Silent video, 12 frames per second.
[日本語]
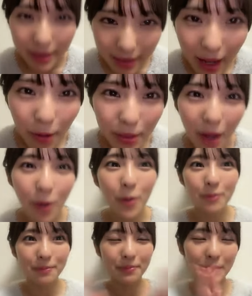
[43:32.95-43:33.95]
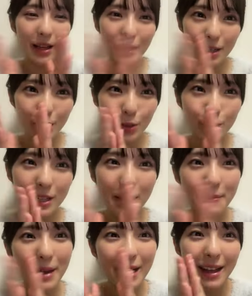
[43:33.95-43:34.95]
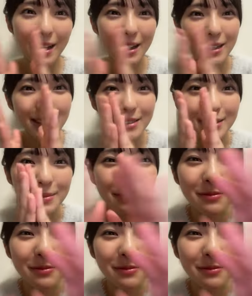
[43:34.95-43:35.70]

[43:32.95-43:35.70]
なおなおありがとうございます